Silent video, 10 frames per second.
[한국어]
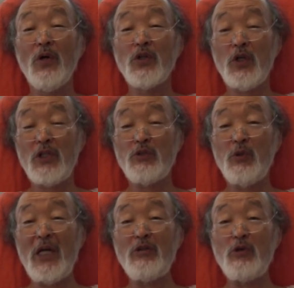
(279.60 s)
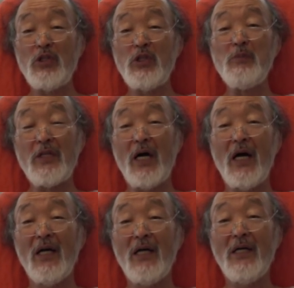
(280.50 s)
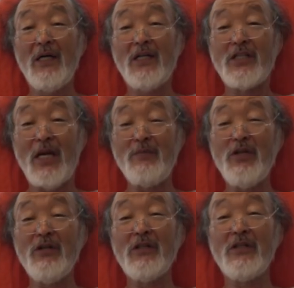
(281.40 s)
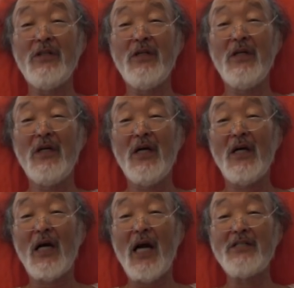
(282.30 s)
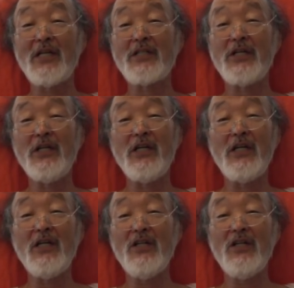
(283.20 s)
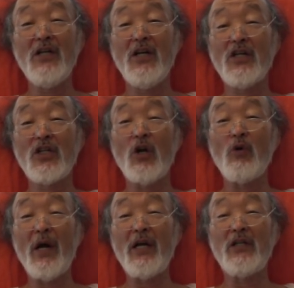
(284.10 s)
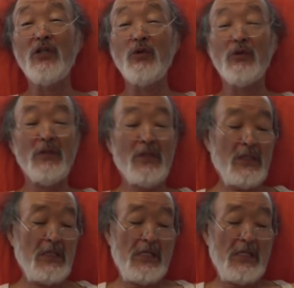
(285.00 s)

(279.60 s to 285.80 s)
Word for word: 혈액순환이 되어집니다. 재밌는 것은 간 자체 내에 있는 혈관의 근육은